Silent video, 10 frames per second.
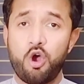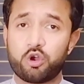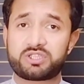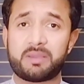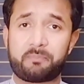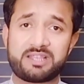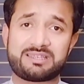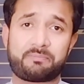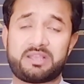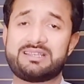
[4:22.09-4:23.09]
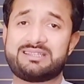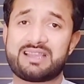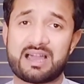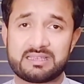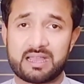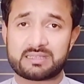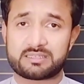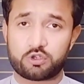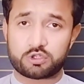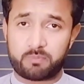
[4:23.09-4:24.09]
और चप्पे चप्पे से जगह जगह
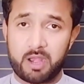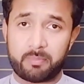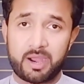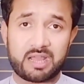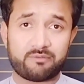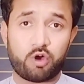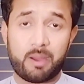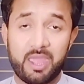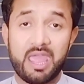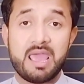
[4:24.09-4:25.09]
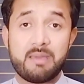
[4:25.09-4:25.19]
से जो स्पेयर पार्ट है वो हमें